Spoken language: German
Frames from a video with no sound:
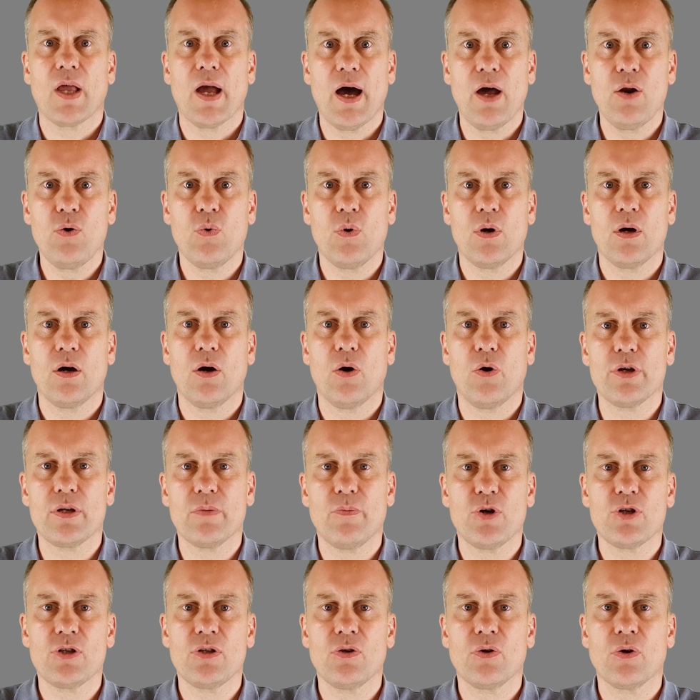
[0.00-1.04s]
Hallo, heute
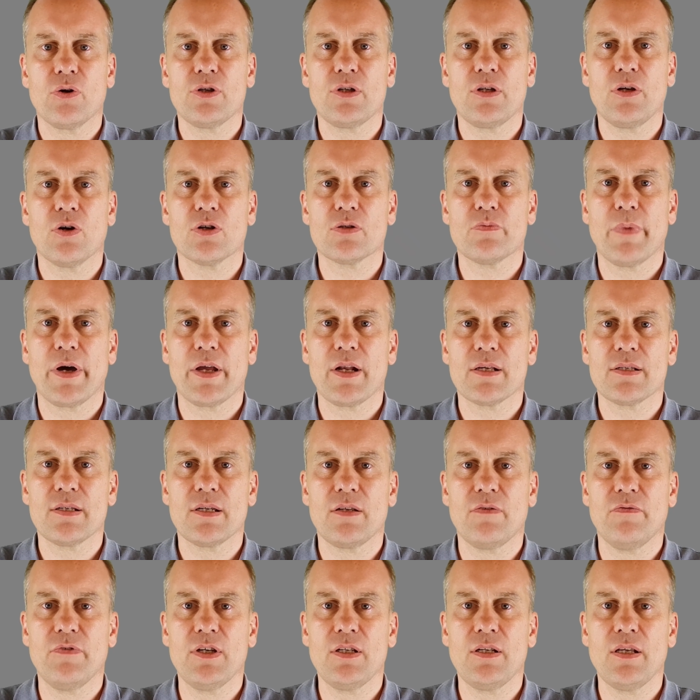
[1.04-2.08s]
möchte ich euch die aus meiner
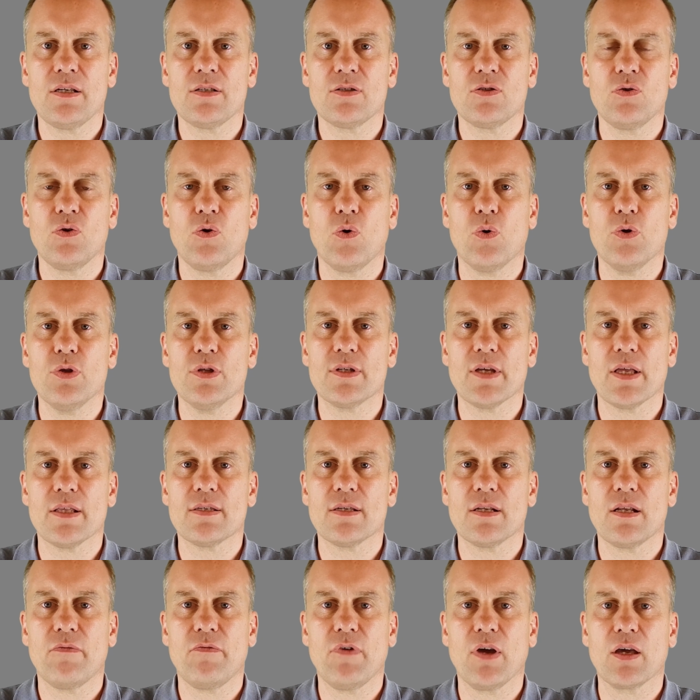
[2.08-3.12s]
Sicht wichtigsten
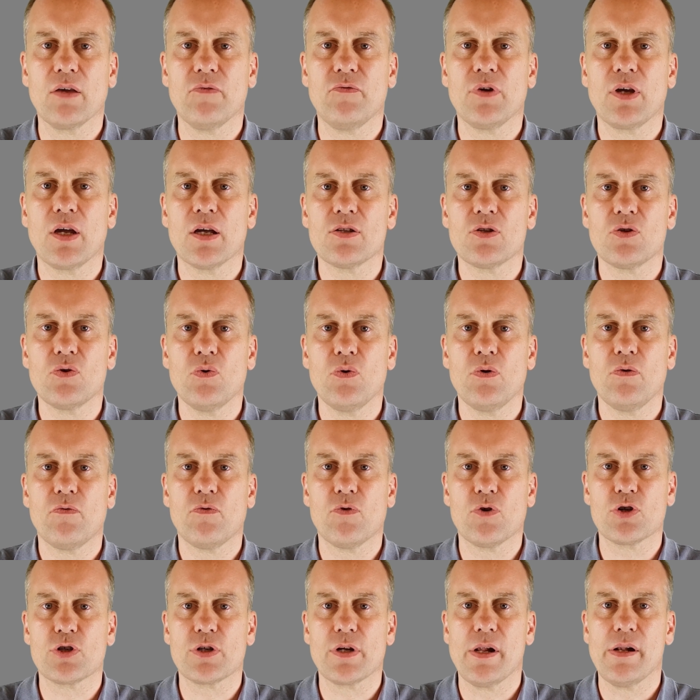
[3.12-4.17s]
Grundsätze der Verifikation
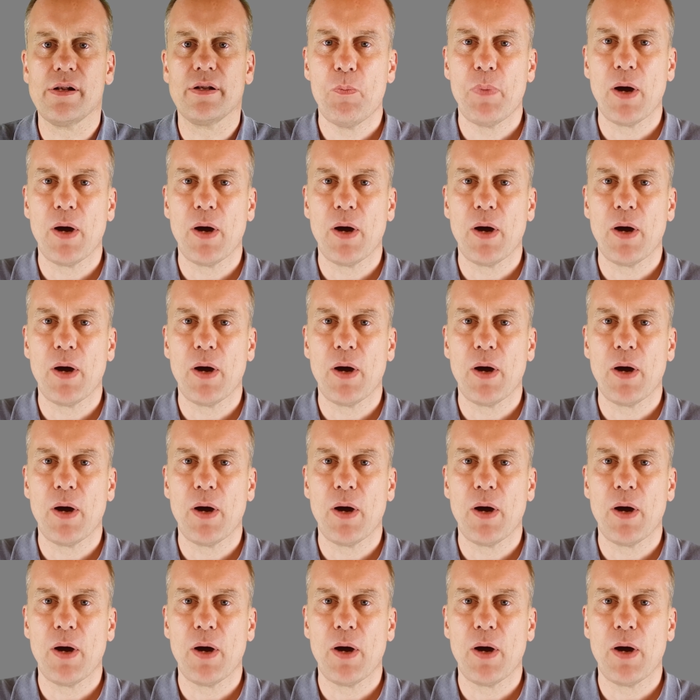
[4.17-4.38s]
vorstellen.